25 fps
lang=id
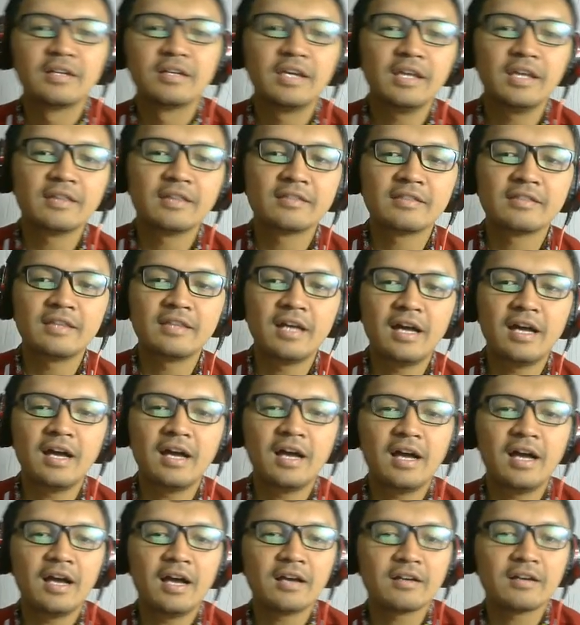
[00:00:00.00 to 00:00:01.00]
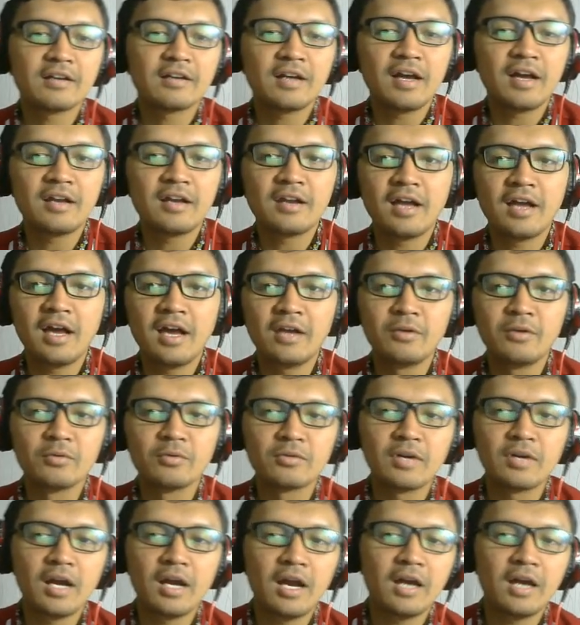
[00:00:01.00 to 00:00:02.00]
kita akan
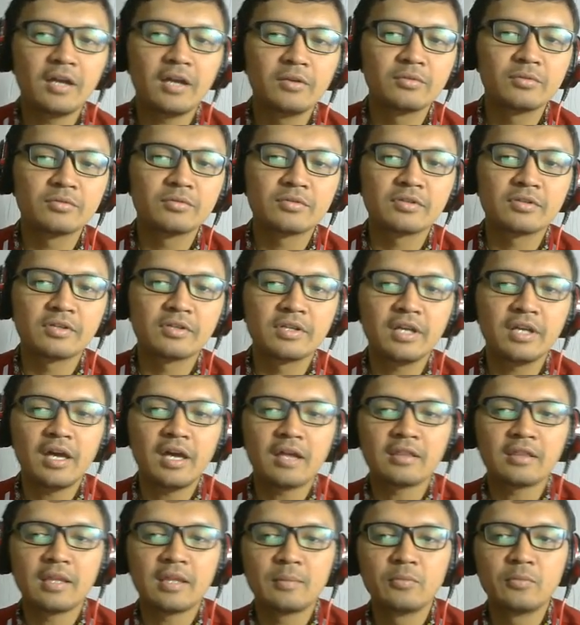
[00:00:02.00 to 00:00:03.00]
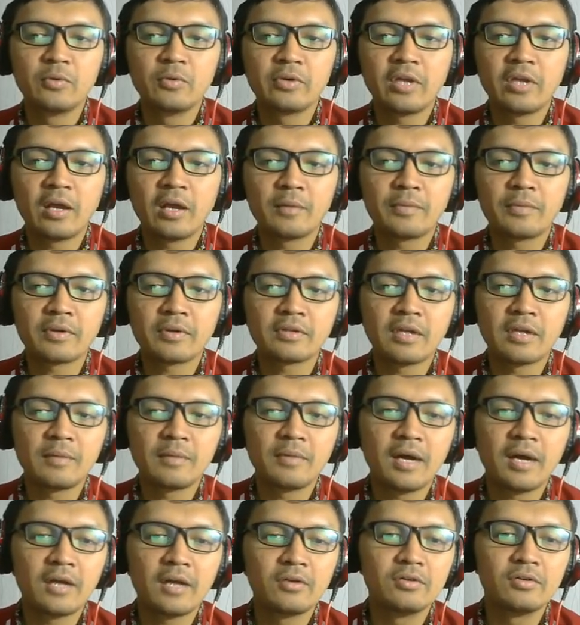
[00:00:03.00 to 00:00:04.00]
aduk aduk ya tabung yang
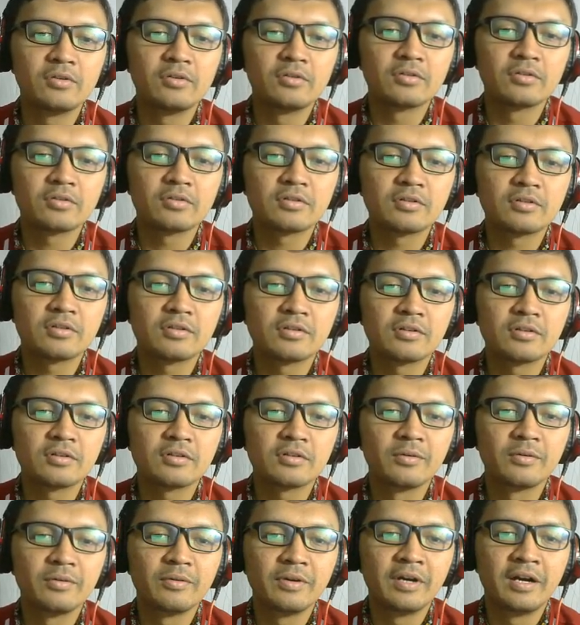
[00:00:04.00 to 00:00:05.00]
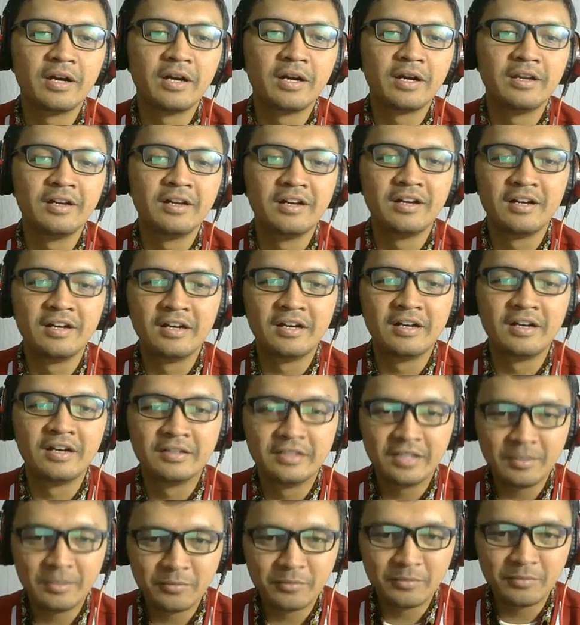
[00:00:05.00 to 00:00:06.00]
pertama aduk waduh
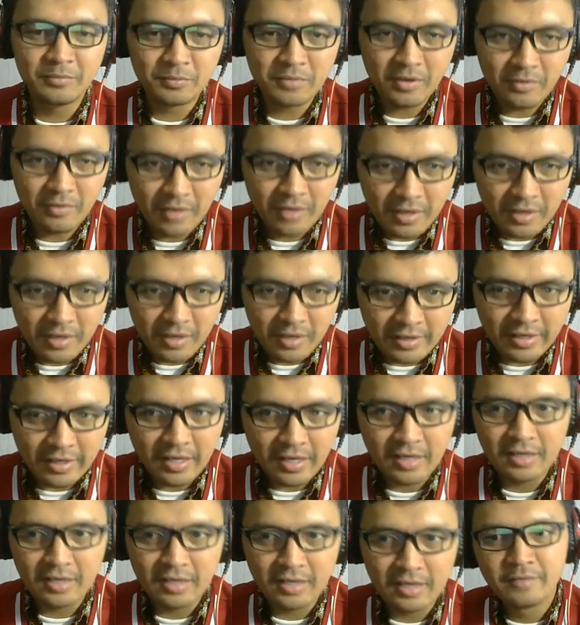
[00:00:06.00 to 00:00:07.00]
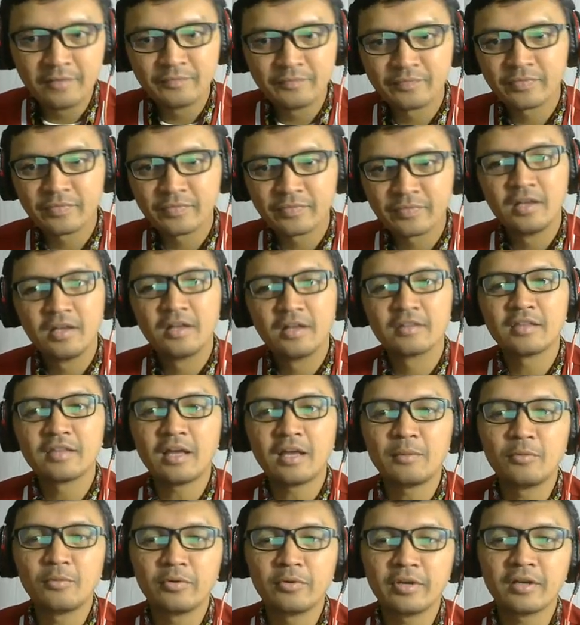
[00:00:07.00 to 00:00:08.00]
jadi berubah warna ya
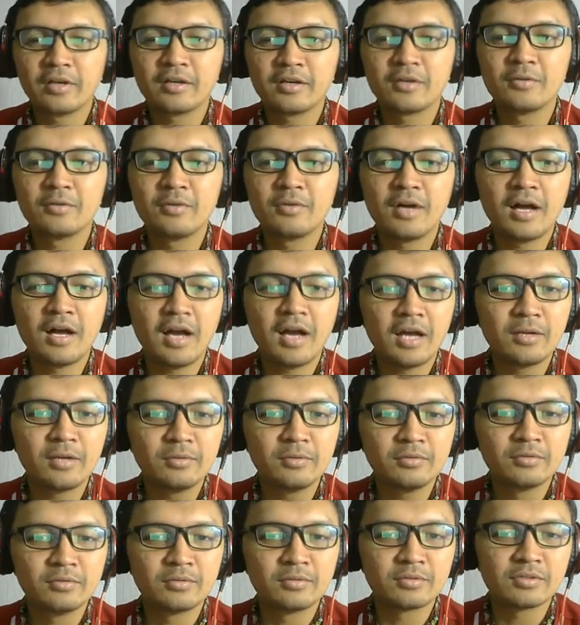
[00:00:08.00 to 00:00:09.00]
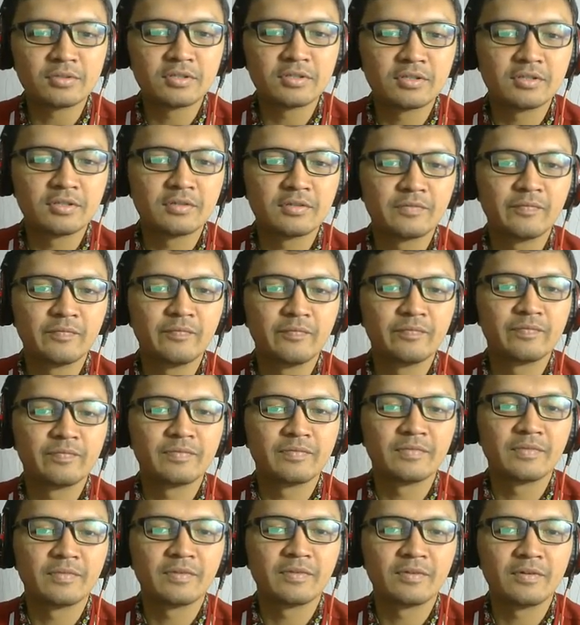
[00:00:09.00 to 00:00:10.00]
tabung yang kedua aduk
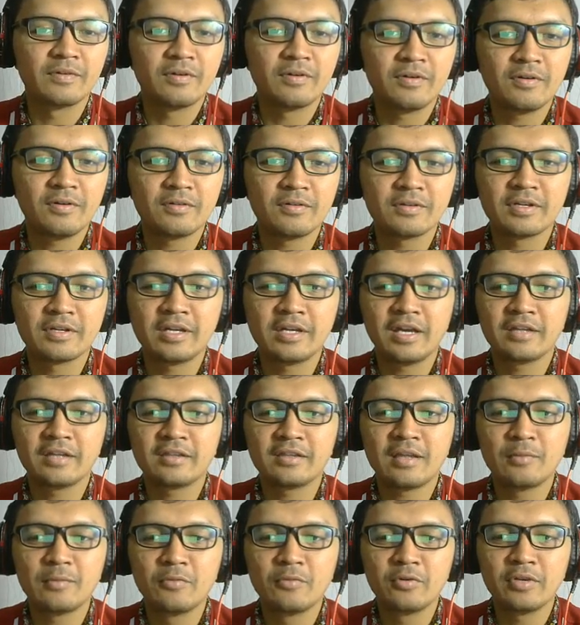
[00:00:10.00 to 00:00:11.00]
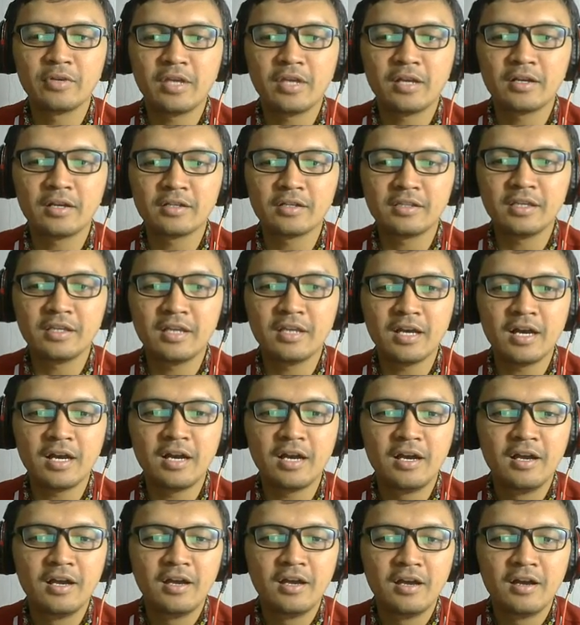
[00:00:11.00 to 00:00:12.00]
oke tabung yang
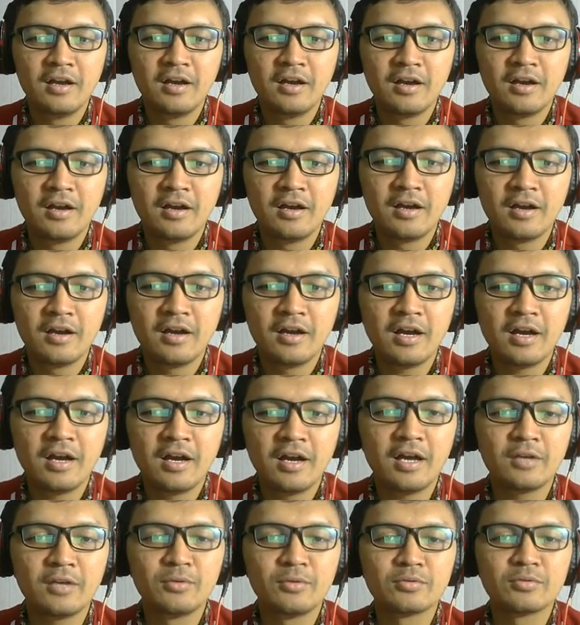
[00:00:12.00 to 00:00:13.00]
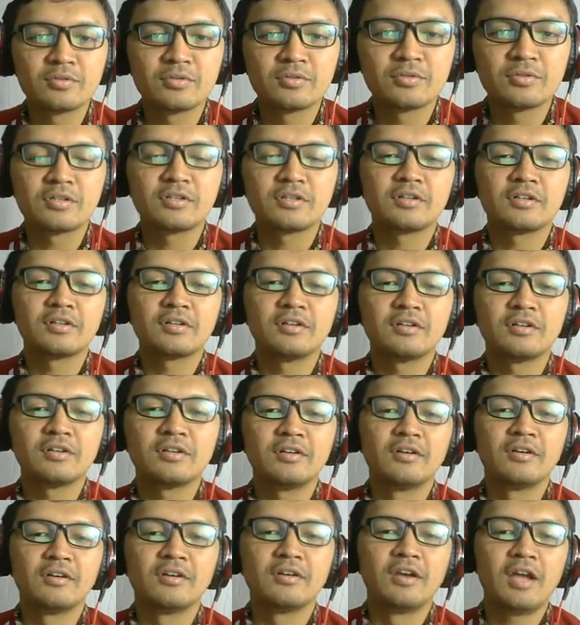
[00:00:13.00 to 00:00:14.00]
ketiga aduk
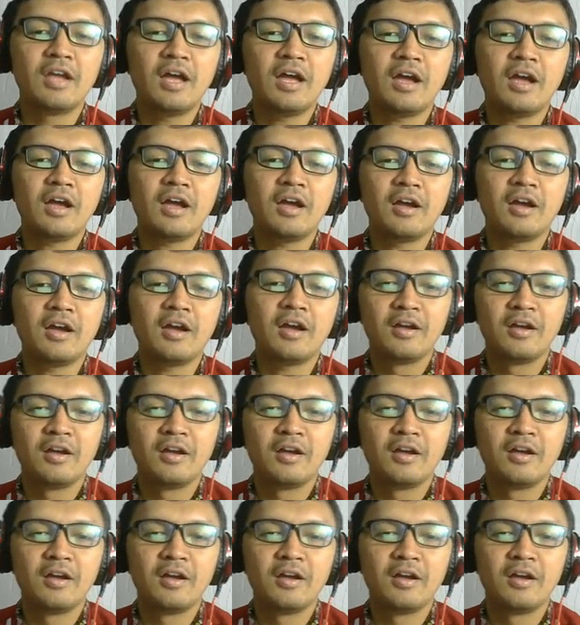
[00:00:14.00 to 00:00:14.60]
nah